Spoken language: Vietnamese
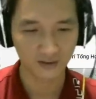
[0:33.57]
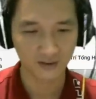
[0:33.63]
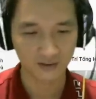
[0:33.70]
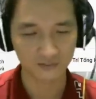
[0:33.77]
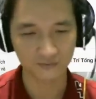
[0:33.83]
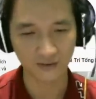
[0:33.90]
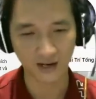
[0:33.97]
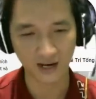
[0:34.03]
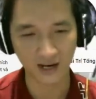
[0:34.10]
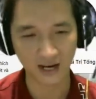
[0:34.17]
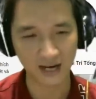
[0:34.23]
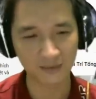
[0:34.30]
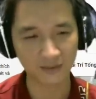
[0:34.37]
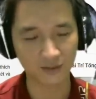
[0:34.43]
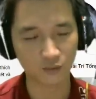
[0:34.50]

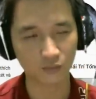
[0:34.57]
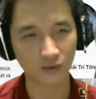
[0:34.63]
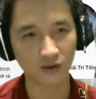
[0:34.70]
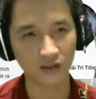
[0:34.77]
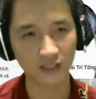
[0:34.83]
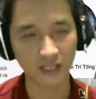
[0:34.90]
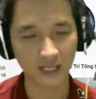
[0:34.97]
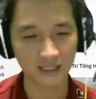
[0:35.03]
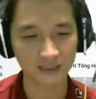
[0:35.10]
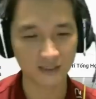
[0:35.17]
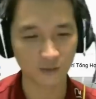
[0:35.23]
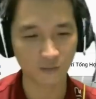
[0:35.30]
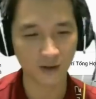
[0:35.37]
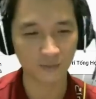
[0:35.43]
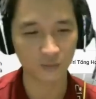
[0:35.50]
Và mình cũng nói
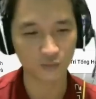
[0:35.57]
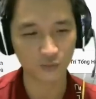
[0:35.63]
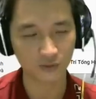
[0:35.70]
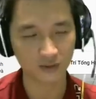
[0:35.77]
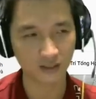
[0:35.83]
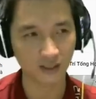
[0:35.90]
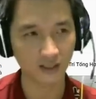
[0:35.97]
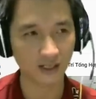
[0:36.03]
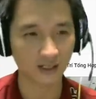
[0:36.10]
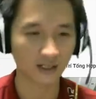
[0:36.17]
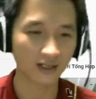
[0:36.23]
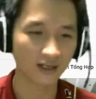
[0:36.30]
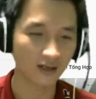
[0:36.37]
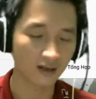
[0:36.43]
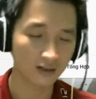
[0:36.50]
sơ qua một chút nữa là
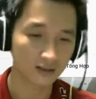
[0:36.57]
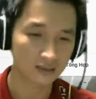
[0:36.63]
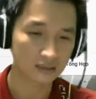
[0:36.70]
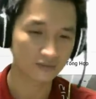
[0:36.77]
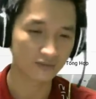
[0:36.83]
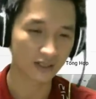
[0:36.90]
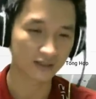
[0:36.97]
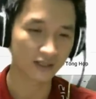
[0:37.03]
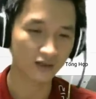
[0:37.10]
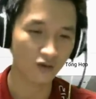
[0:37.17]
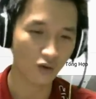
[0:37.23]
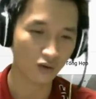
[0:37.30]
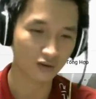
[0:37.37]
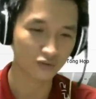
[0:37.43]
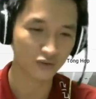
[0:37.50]
cái về tiến
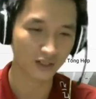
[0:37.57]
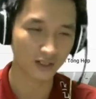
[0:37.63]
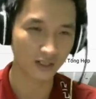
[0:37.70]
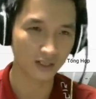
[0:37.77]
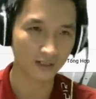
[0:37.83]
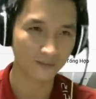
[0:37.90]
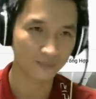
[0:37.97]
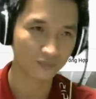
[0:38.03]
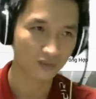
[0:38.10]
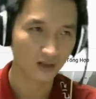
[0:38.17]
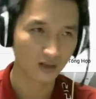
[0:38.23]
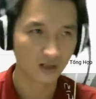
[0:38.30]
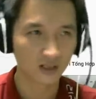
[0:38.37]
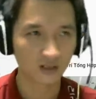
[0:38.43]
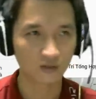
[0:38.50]
độ câu chuyện này đi.
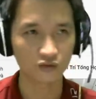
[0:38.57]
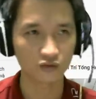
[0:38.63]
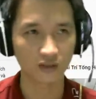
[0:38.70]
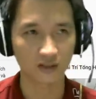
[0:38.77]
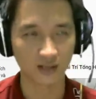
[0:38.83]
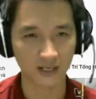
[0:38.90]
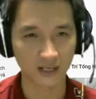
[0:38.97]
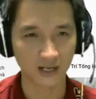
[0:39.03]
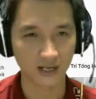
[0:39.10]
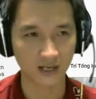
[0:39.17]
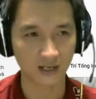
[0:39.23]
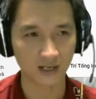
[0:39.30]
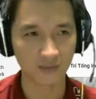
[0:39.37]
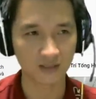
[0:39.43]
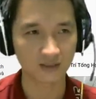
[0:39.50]
Câu chuyện này
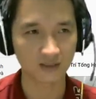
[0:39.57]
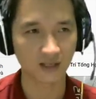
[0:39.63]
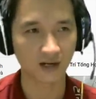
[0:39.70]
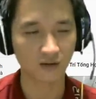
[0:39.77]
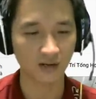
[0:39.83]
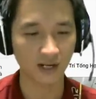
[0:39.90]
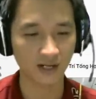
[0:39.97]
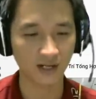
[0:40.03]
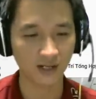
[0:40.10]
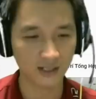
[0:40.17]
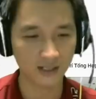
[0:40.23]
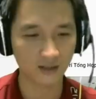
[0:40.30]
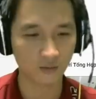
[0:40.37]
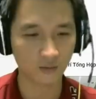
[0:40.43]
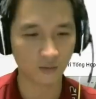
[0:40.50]
bây giờ có lẽ là
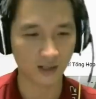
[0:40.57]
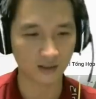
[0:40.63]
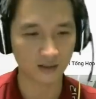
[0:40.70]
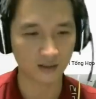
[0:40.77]
đi được khoảng